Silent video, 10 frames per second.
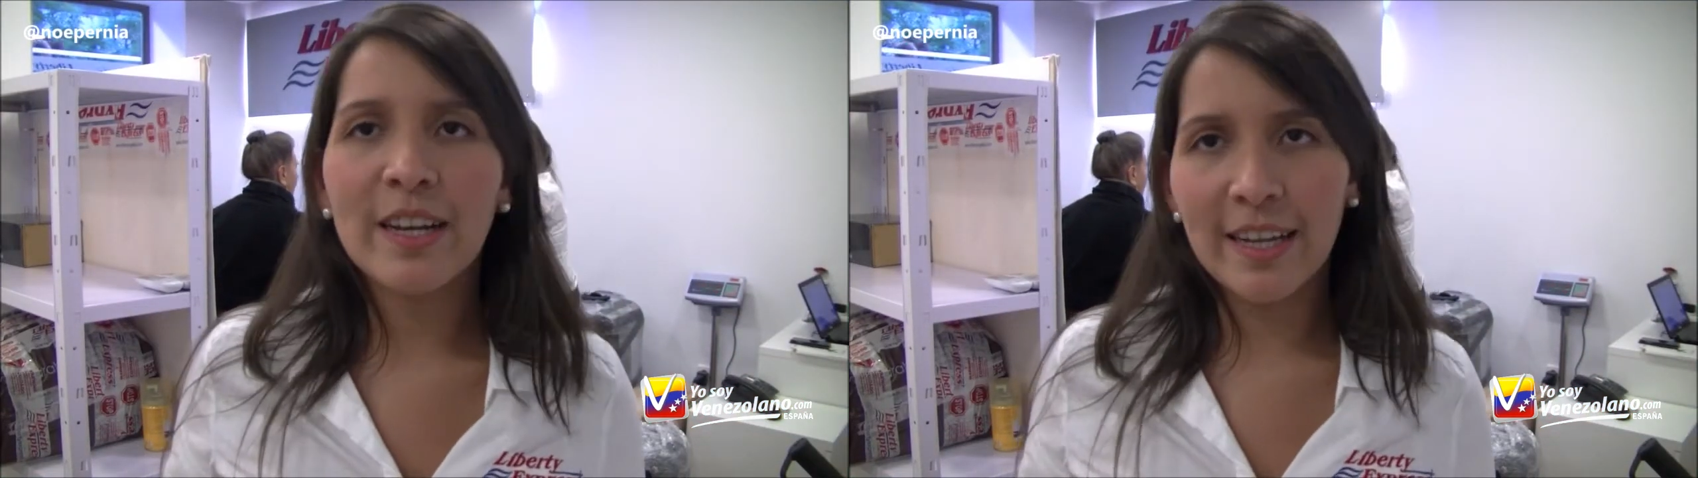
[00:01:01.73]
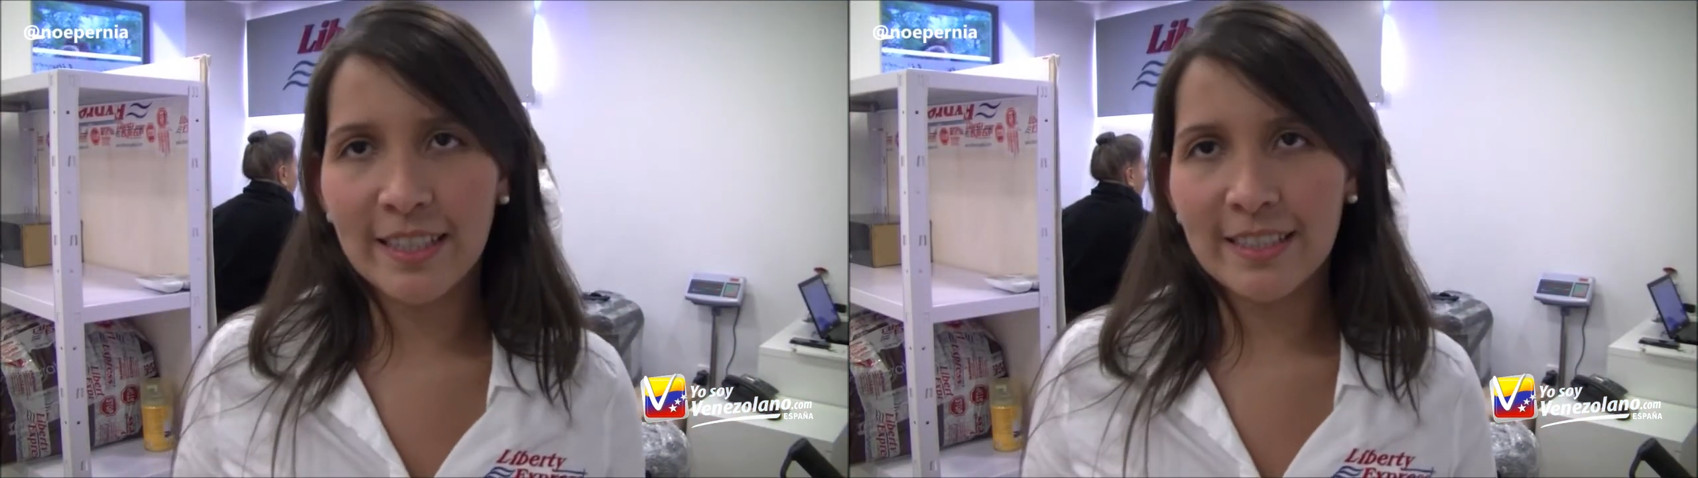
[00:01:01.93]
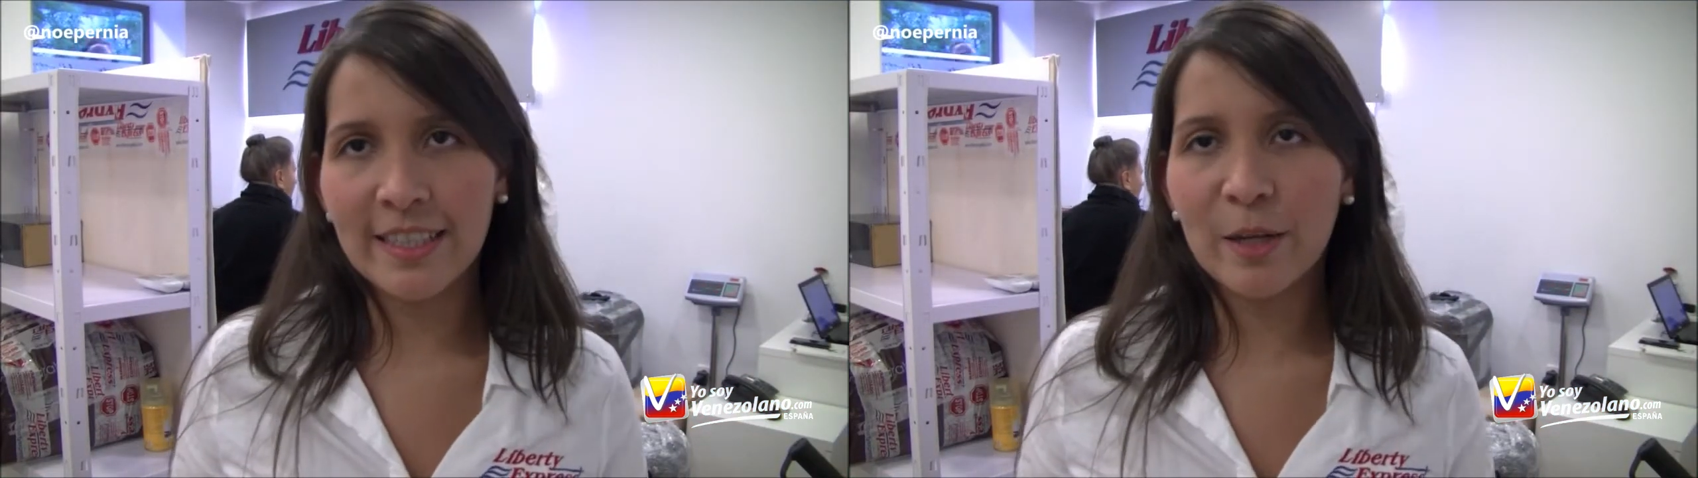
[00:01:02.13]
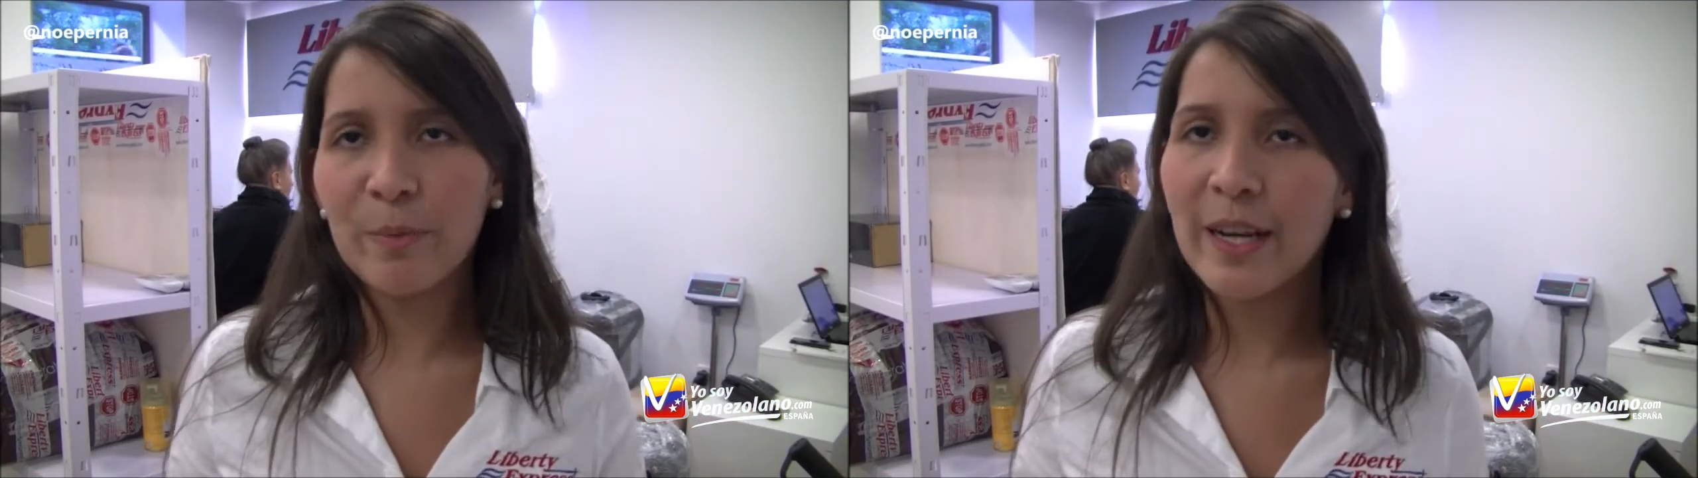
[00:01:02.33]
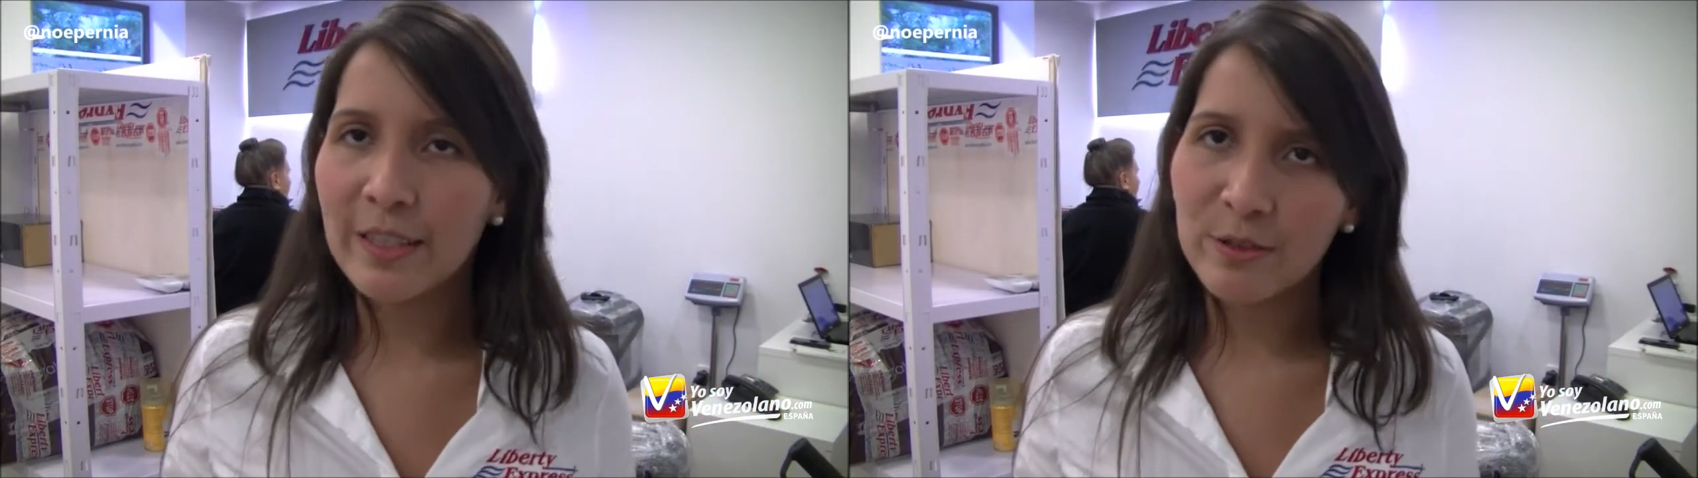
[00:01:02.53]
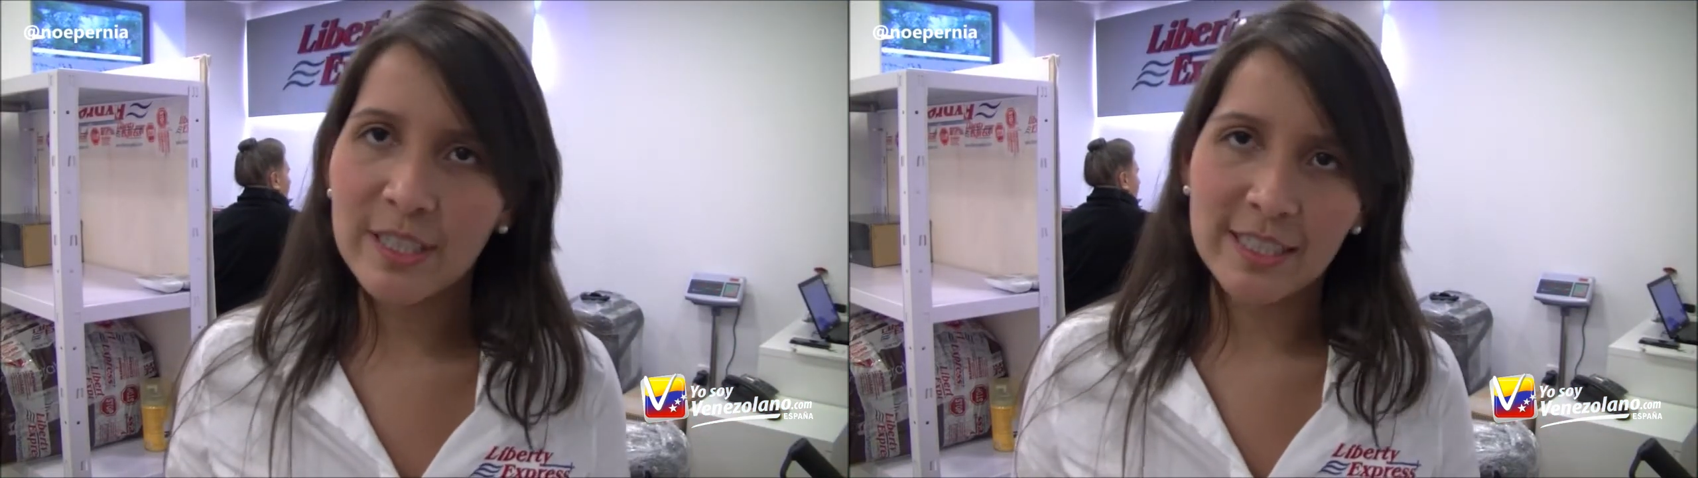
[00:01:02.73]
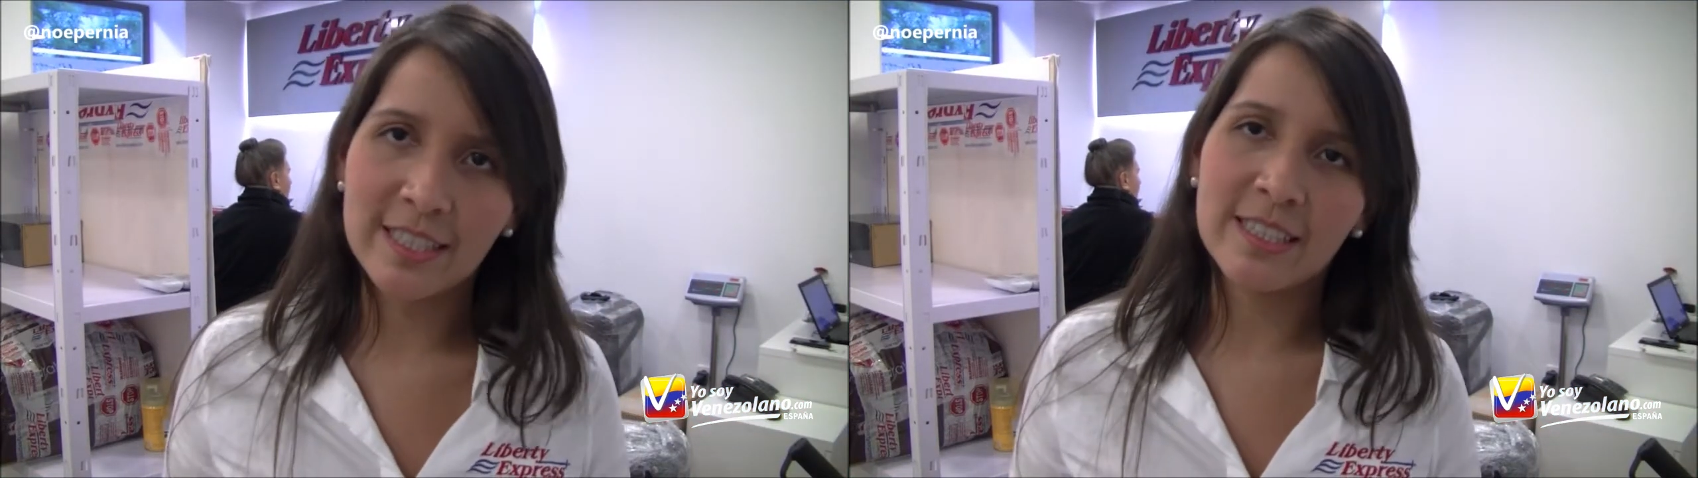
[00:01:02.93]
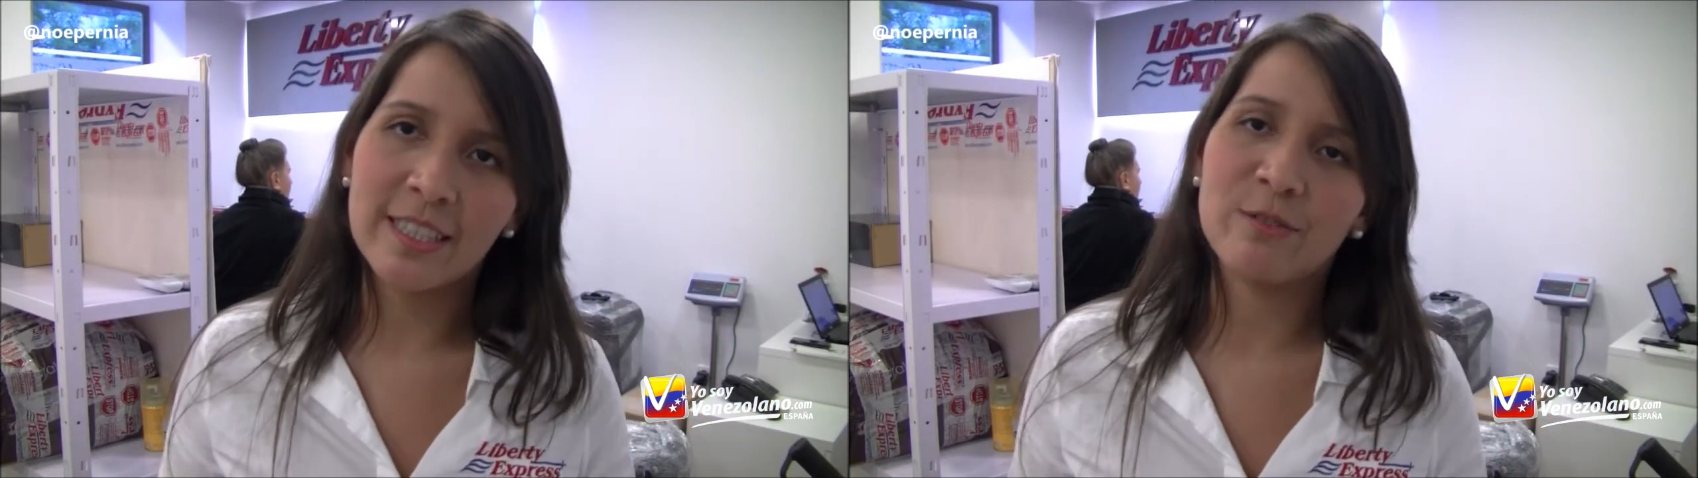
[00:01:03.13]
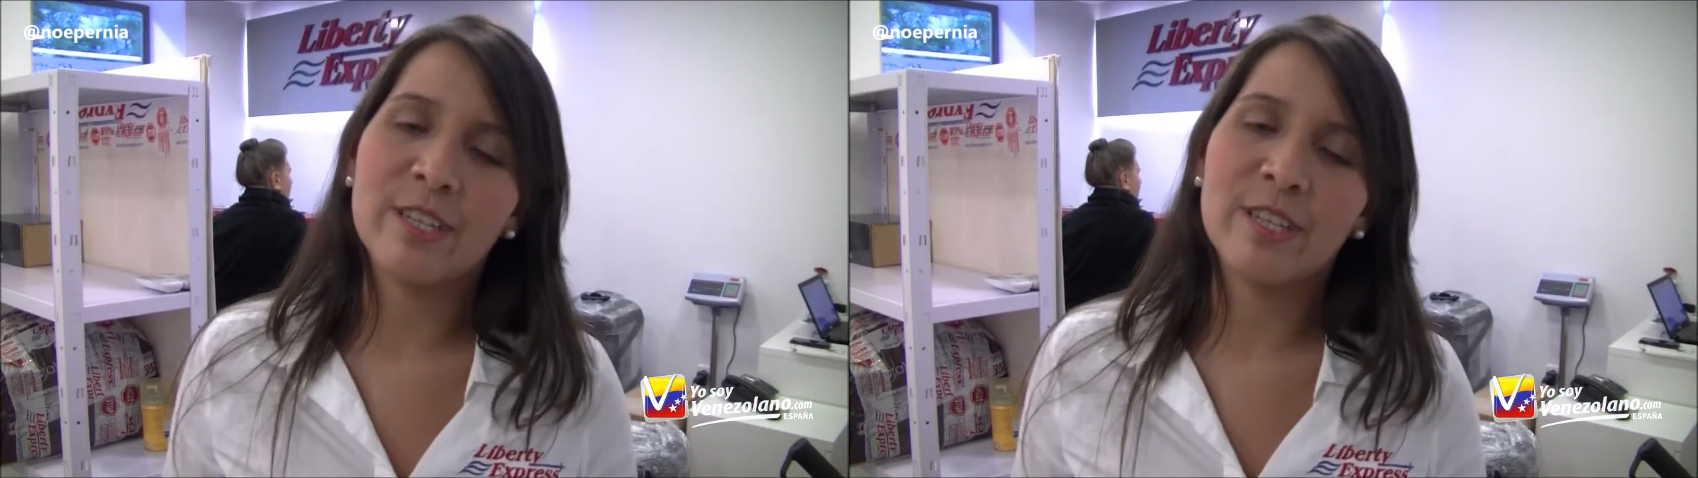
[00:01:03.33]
que la gente está esperando y necesitando